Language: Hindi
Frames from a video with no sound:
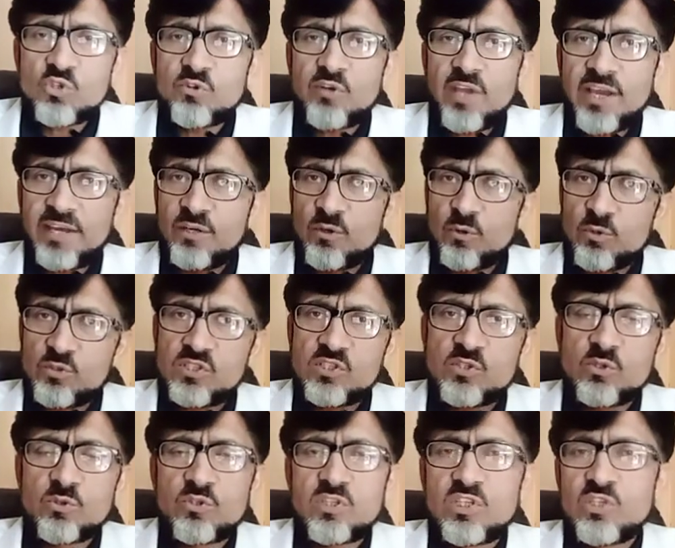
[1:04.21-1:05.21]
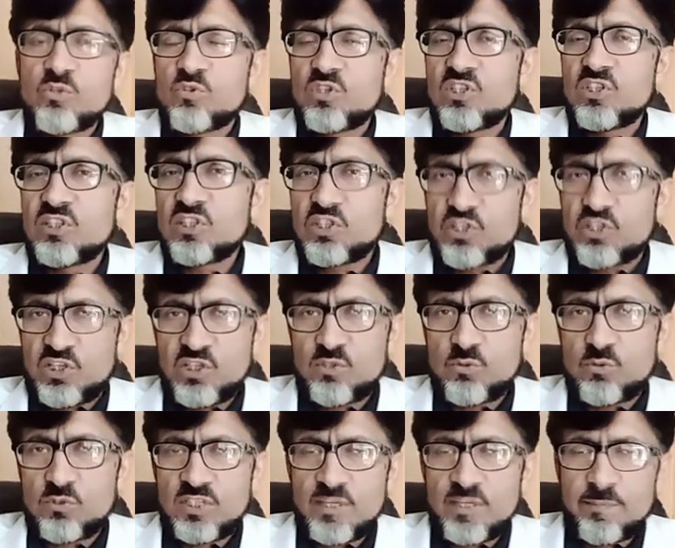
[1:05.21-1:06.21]
जो डायग्नोसिस होती हैं जो उसकी
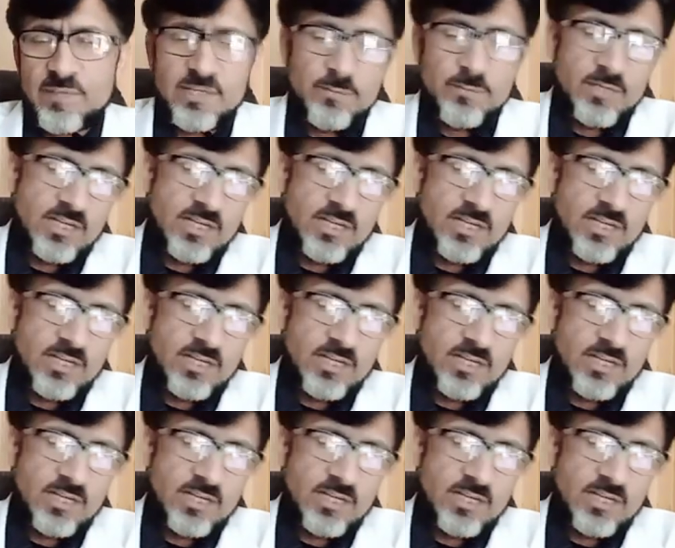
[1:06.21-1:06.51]
तशखीस होती है पहली